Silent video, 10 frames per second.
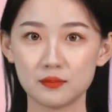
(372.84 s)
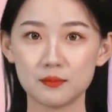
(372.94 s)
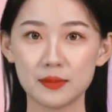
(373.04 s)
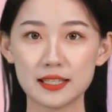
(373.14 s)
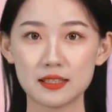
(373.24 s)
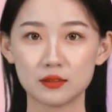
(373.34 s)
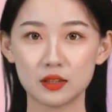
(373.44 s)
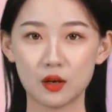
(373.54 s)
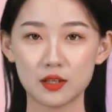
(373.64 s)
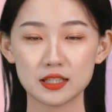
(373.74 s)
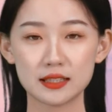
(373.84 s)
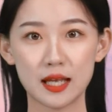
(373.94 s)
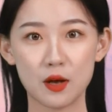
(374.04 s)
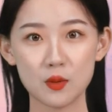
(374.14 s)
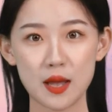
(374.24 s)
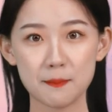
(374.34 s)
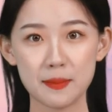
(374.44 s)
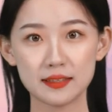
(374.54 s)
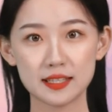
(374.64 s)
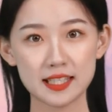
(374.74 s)
没想到这汤圆
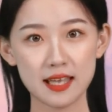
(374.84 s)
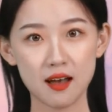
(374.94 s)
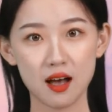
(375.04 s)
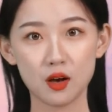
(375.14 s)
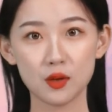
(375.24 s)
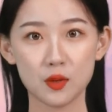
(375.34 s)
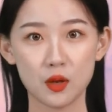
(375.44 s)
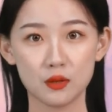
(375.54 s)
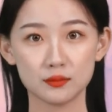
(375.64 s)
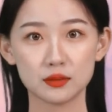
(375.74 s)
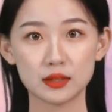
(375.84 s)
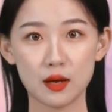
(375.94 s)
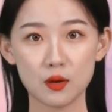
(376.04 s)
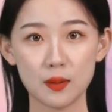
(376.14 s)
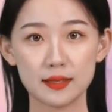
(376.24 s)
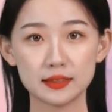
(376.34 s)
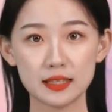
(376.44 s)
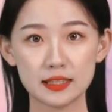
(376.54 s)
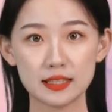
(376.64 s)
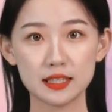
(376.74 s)
卖的这样好，汤圆
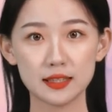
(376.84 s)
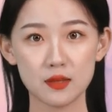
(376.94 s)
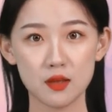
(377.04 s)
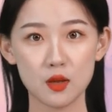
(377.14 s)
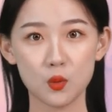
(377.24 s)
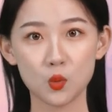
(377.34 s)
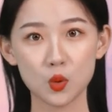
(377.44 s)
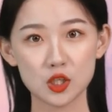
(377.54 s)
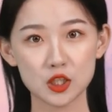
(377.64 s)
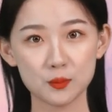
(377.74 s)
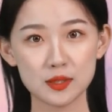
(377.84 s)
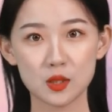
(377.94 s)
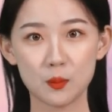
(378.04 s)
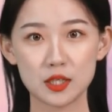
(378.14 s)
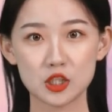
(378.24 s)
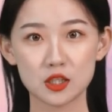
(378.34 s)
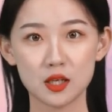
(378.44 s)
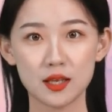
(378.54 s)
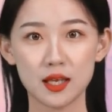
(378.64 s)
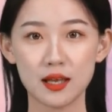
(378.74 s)
甜的腻人，我是不喜欢吃，
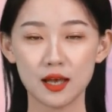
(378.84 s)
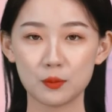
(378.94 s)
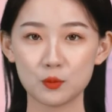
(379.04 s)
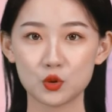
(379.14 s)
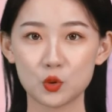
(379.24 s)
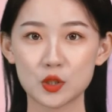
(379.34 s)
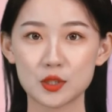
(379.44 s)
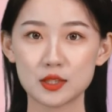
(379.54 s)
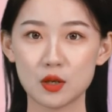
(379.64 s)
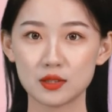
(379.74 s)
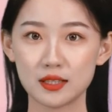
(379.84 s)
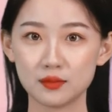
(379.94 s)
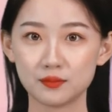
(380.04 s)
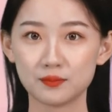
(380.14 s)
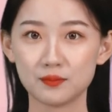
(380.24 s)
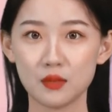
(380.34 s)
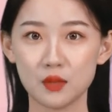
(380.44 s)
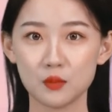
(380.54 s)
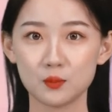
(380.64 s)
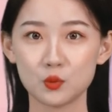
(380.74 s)
还不如吃饺子。
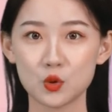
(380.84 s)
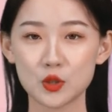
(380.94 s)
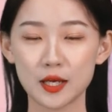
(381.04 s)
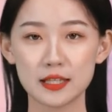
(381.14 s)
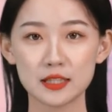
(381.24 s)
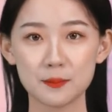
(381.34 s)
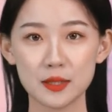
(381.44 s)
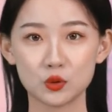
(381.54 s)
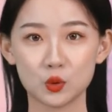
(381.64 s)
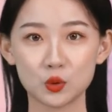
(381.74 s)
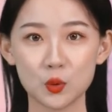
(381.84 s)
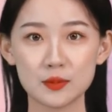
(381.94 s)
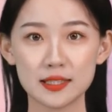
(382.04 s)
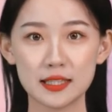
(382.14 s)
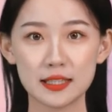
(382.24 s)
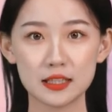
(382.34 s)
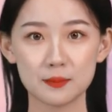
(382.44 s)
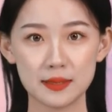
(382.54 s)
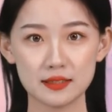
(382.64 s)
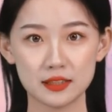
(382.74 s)
木水一边挪东西一
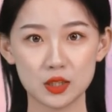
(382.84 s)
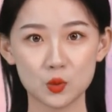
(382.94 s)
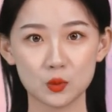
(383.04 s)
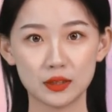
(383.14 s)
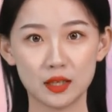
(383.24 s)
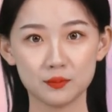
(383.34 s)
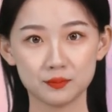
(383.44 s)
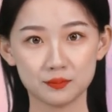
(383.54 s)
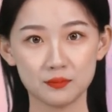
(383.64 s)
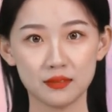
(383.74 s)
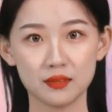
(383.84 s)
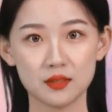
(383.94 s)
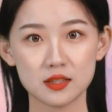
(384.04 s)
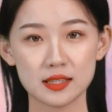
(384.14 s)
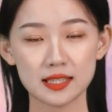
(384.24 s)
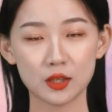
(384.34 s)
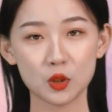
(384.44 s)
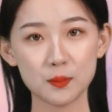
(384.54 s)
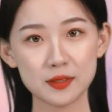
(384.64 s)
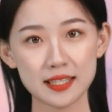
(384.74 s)
边嘀咕道：“这叫
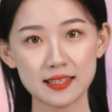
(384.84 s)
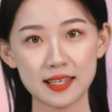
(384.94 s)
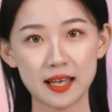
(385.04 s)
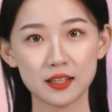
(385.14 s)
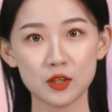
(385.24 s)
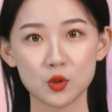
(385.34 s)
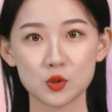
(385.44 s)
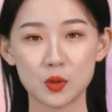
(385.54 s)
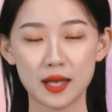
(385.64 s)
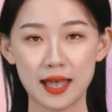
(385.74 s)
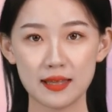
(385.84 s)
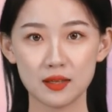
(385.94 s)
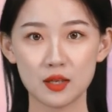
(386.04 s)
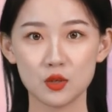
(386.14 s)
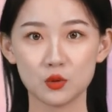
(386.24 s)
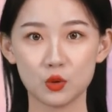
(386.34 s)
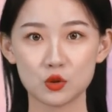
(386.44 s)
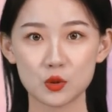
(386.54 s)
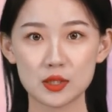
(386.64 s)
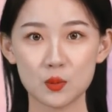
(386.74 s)
萝卜青菜各有所爱，我
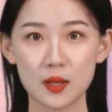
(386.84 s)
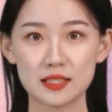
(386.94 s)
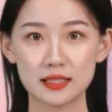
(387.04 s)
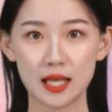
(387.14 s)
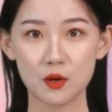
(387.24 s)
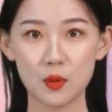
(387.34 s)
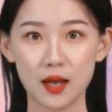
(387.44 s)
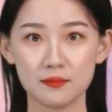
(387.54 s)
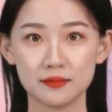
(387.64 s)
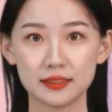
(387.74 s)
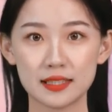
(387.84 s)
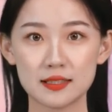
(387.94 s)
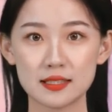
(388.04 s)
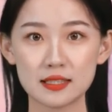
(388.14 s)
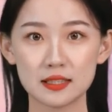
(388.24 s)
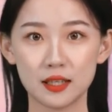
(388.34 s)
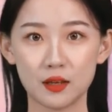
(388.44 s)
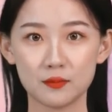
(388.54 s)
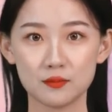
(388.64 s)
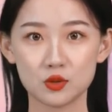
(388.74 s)
就喜欢吃汤圆，甜丝丝
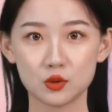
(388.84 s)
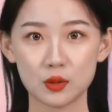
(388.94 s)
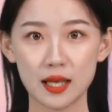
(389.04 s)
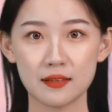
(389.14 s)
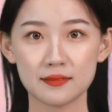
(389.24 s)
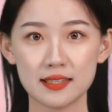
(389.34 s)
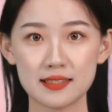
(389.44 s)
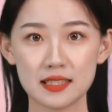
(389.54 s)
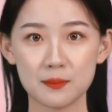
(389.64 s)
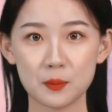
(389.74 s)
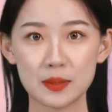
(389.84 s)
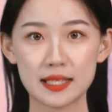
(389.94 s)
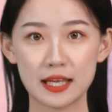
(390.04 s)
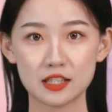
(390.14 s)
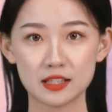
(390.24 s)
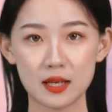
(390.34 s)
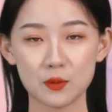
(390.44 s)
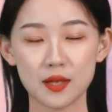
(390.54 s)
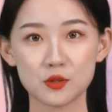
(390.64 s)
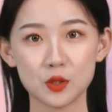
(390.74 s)
的。走了，咱们回家吃汤
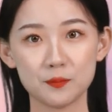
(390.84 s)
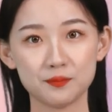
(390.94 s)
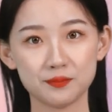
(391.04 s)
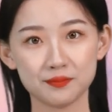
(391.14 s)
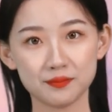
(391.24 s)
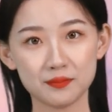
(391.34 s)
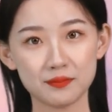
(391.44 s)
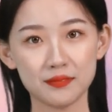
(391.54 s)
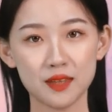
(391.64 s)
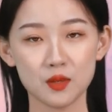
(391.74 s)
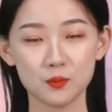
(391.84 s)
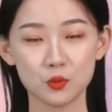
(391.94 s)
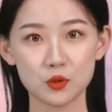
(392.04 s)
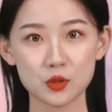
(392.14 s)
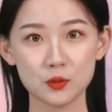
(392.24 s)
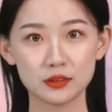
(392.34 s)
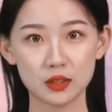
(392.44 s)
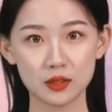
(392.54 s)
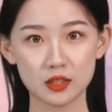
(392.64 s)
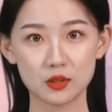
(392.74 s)
圆去。”木秀
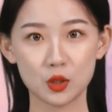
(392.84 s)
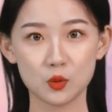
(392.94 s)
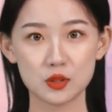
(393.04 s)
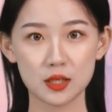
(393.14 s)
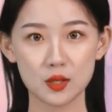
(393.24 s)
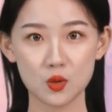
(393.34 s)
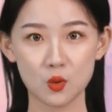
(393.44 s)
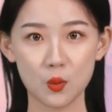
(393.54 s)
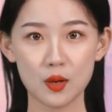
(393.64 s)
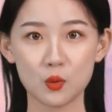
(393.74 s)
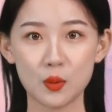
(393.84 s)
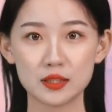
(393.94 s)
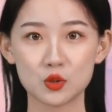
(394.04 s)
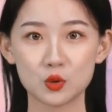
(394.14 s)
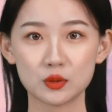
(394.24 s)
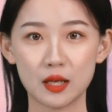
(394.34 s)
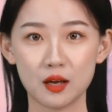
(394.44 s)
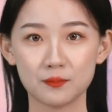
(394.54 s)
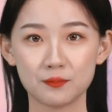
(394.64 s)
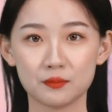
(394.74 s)
跳上牛车，欢快的说
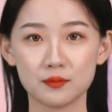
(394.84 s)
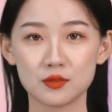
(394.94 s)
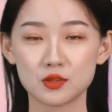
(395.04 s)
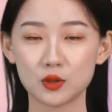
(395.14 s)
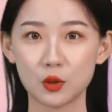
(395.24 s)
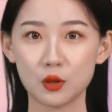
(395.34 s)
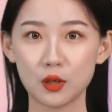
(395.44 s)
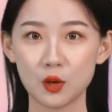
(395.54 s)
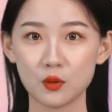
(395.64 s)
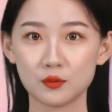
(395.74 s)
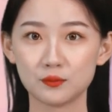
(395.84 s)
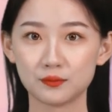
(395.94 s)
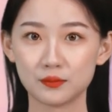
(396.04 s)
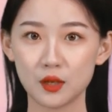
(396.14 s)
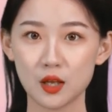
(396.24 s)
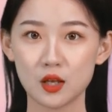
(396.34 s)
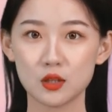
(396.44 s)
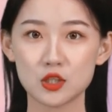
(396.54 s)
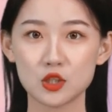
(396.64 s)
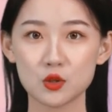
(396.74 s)
道：“走
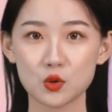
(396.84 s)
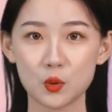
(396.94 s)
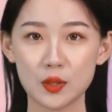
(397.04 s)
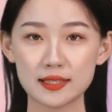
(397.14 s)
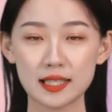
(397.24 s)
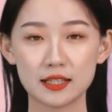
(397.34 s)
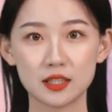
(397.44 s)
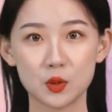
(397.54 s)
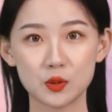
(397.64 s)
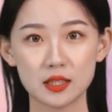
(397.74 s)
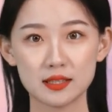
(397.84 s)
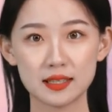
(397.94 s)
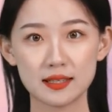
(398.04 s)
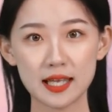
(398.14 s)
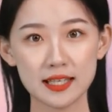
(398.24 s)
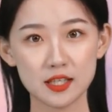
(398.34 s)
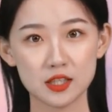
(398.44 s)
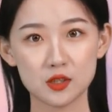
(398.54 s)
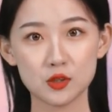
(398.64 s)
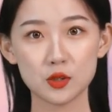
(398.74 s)
喽！”陈旭辉驾着牛车向家里
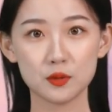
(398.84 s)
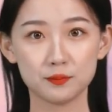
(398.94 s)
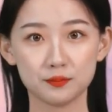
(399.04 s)
驶去。